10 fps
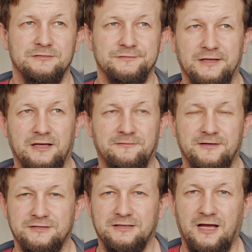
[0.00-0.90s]
na
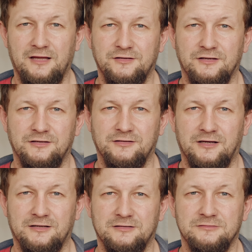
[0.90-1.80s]
Watykanie i
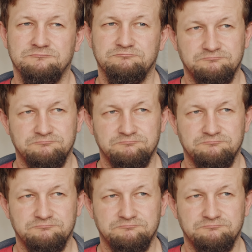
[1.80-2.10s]
tak